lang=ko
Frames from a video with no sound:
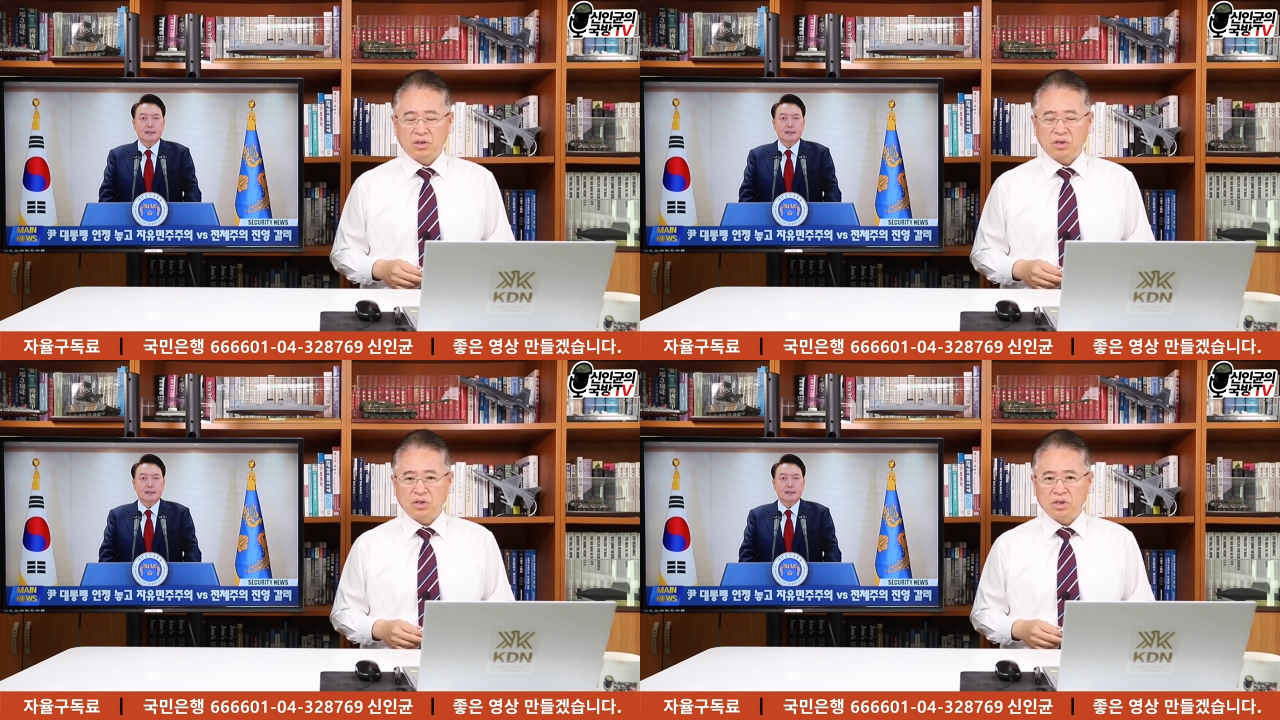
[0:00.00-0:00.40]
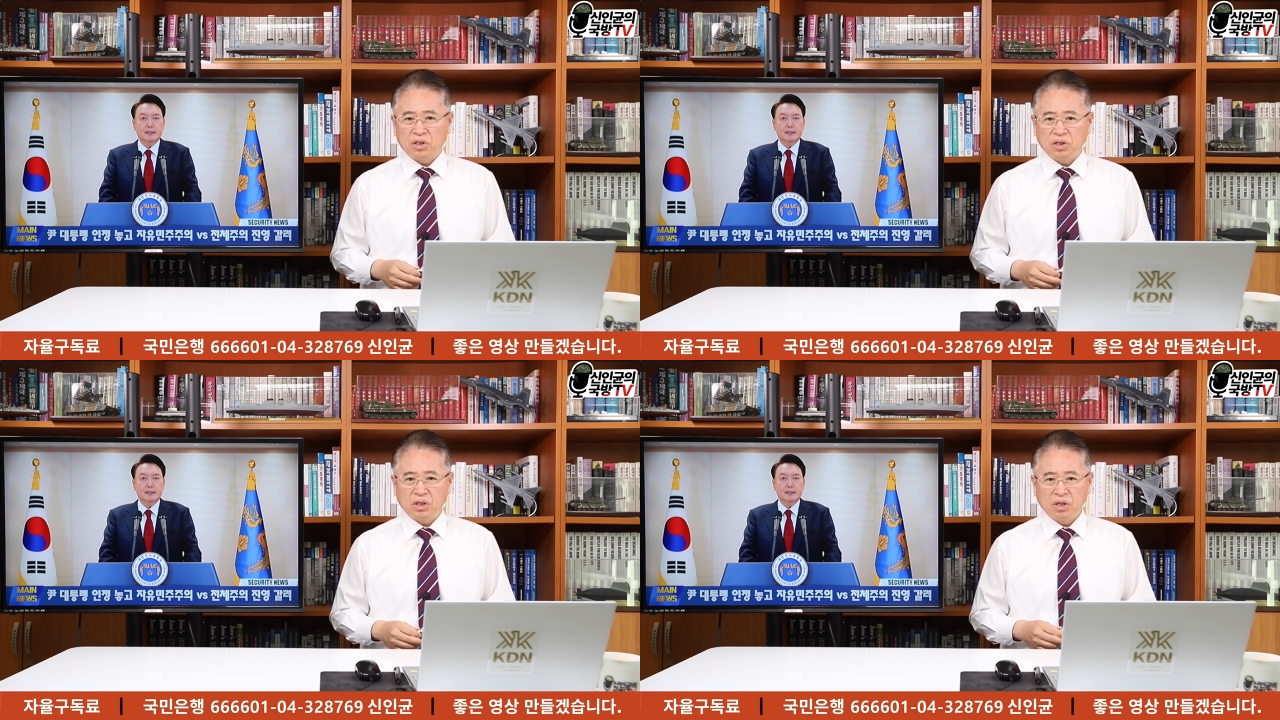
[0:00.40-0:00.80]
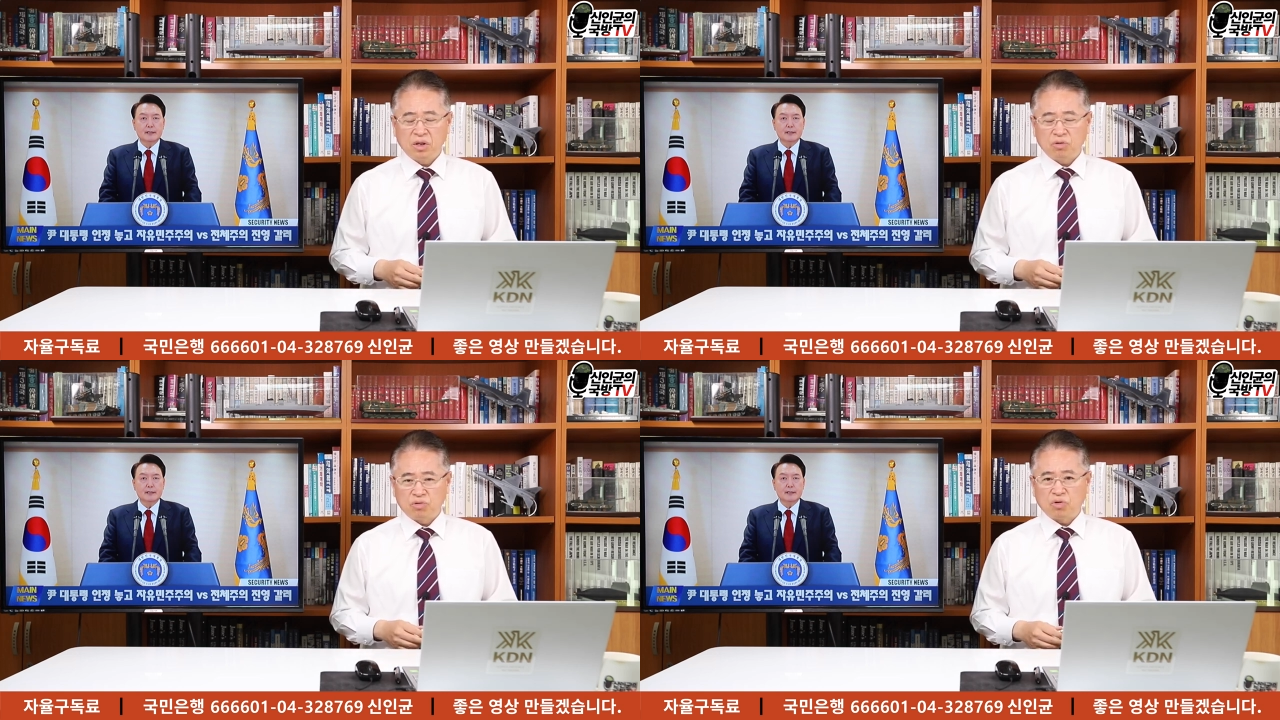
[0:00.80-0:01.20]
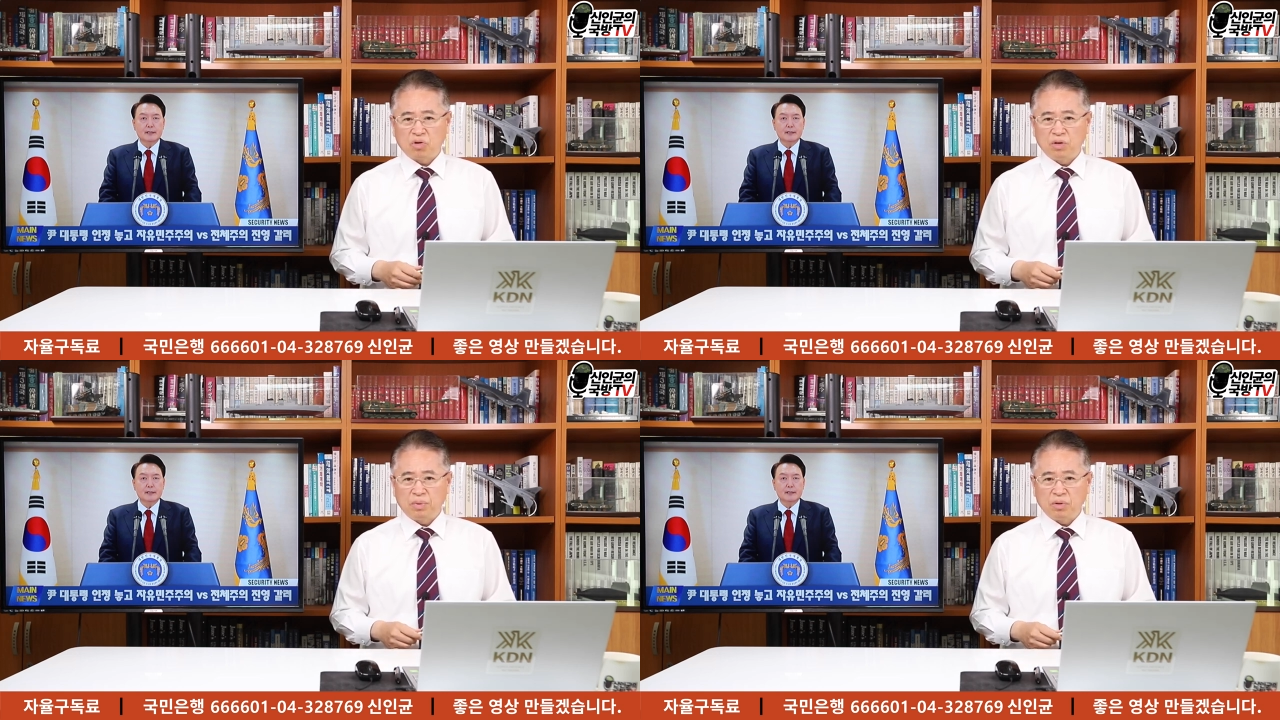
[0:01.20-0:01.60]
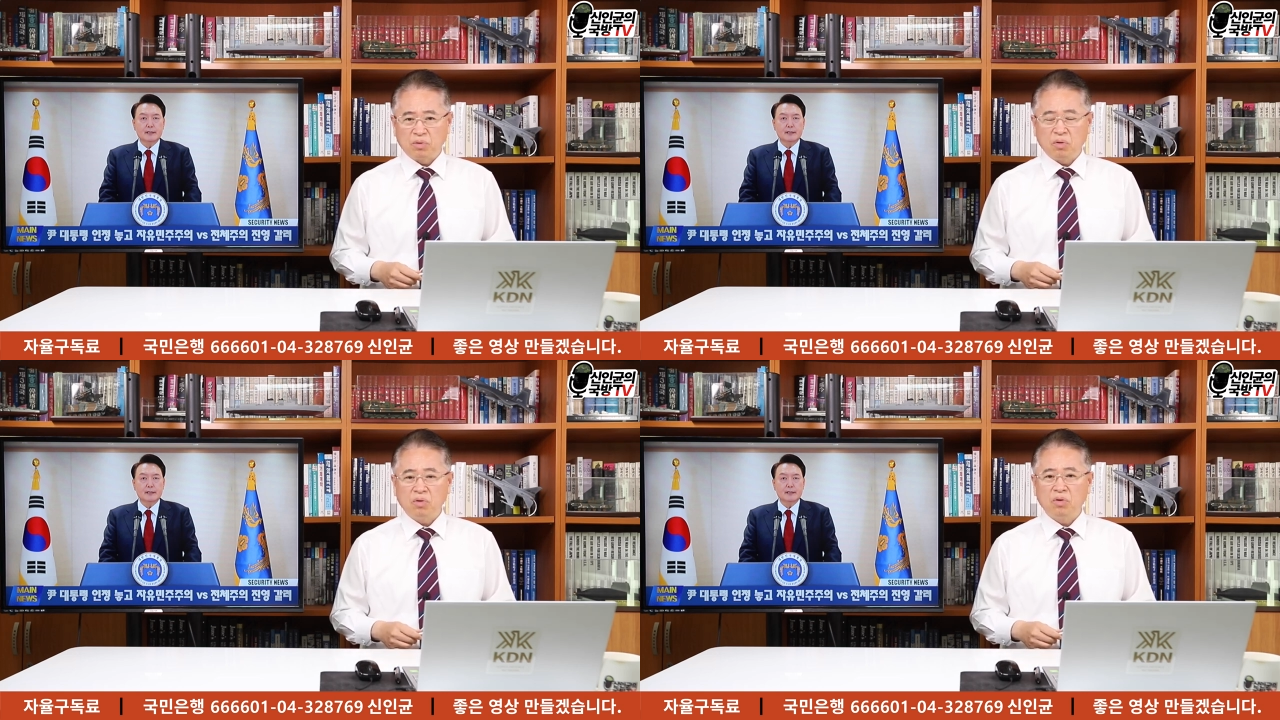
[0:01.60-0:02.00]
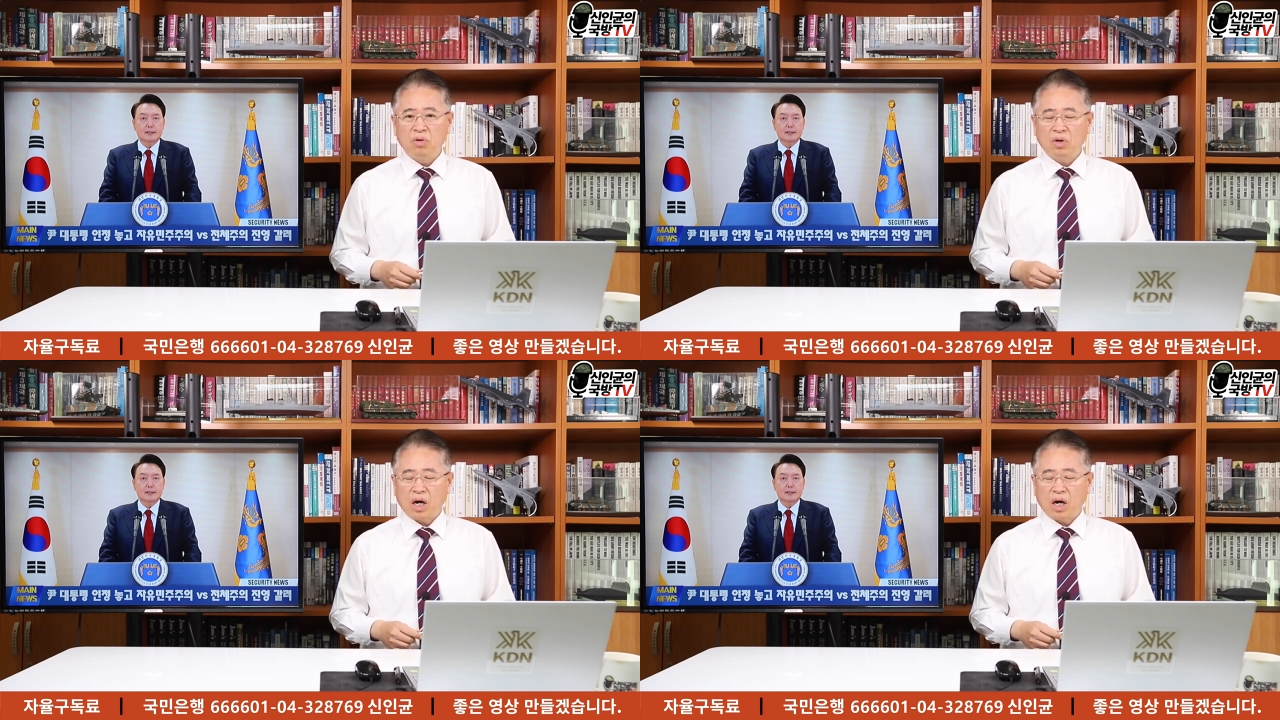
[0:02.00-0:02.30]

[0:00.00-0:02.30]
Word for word: 정치 구조를 배우고